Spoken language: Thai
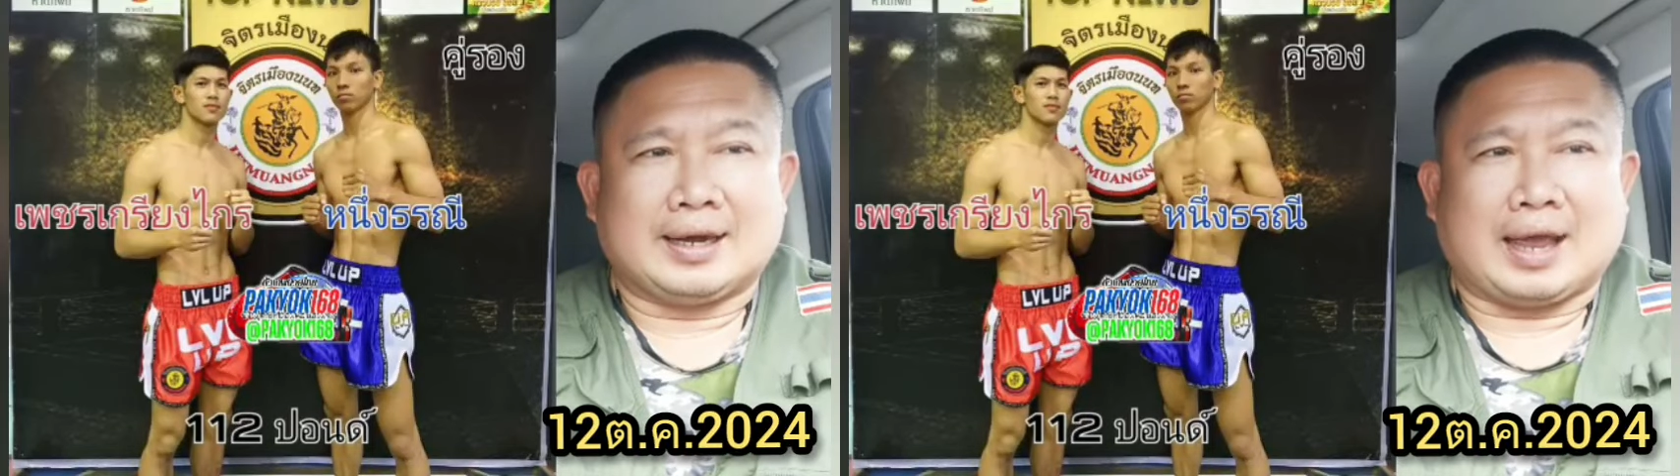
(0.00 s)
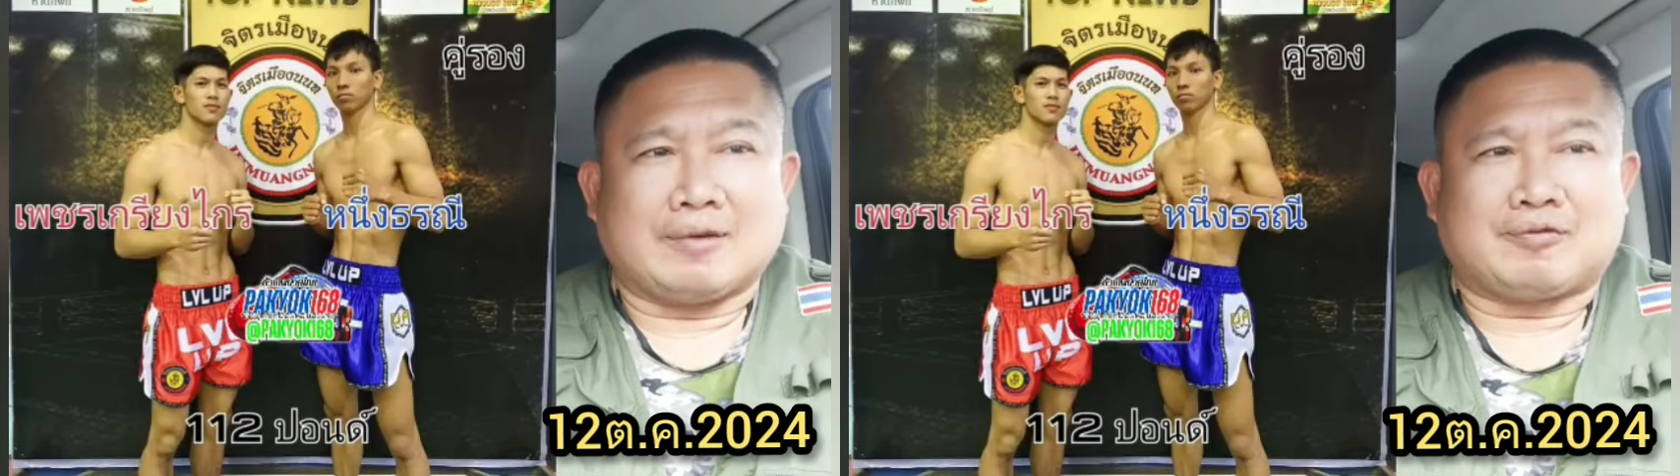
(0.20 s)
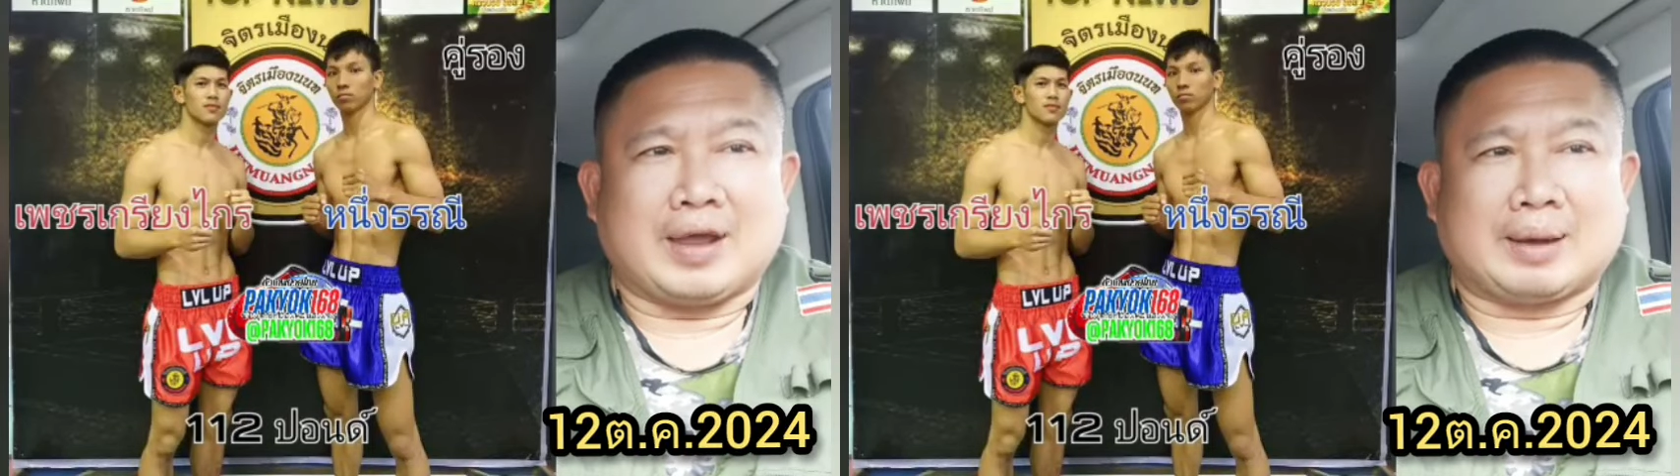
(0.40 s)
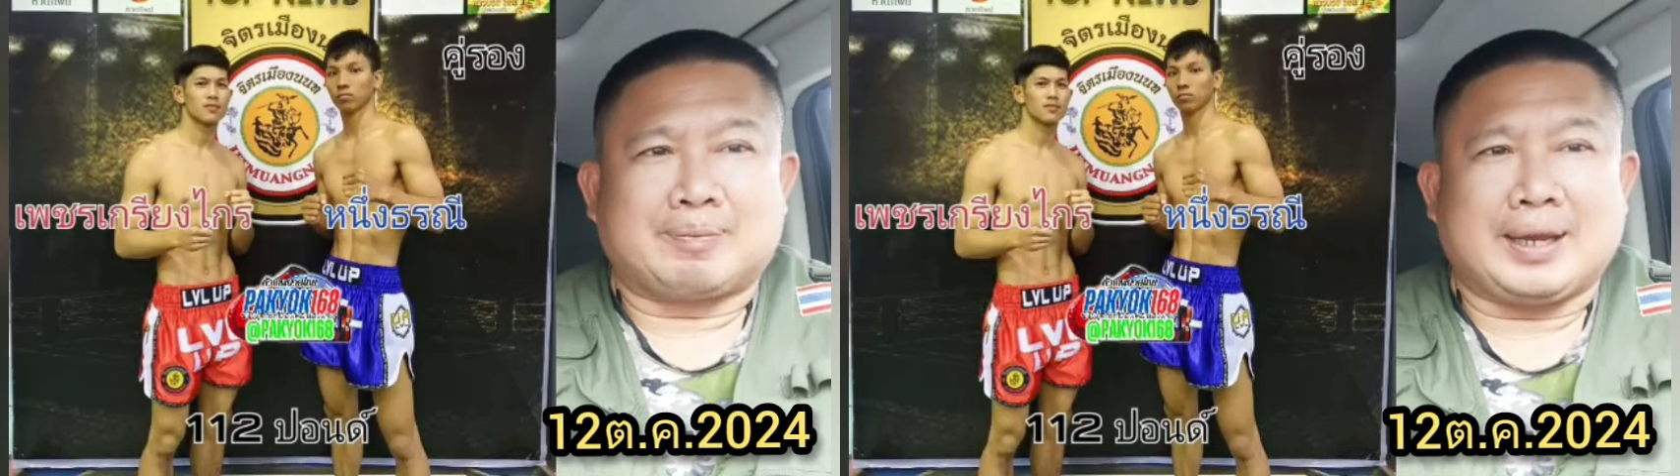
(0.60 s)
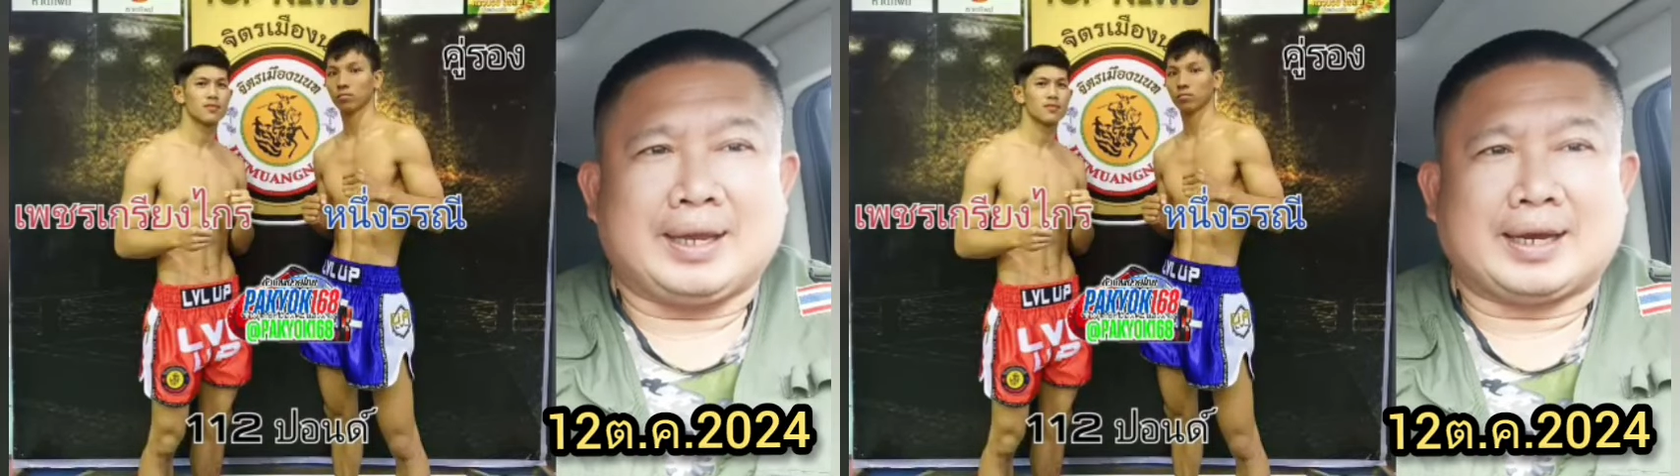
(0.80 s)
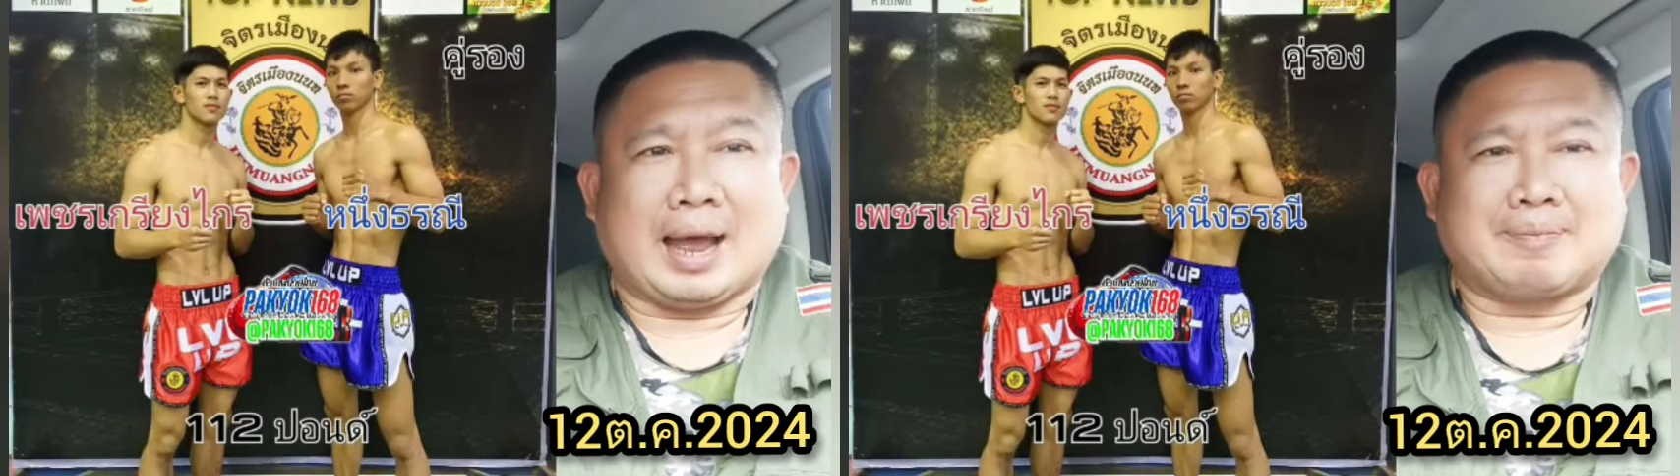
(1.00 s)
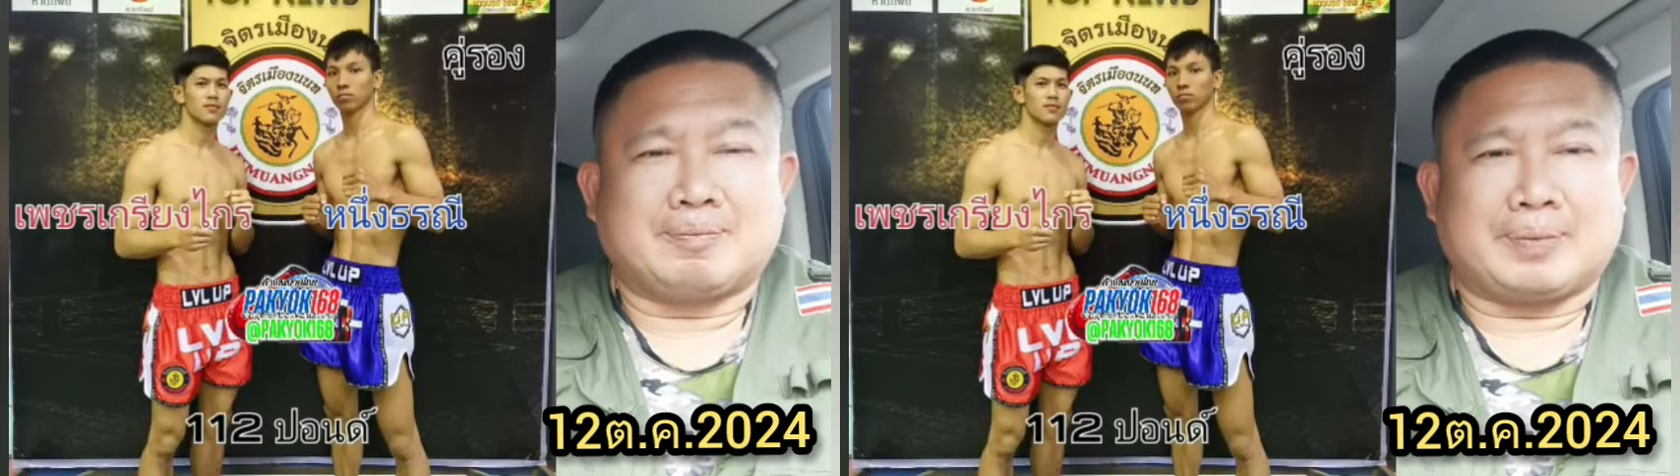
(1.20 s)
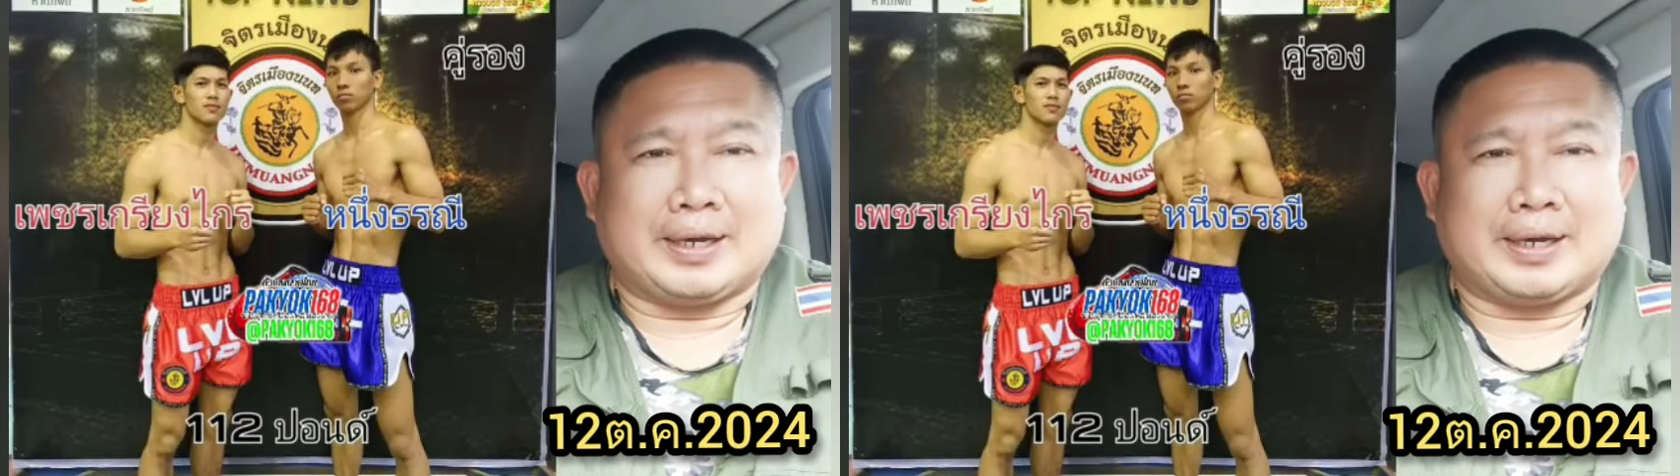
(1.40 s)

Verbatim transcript: นะครับ แฝดพี่นะครับ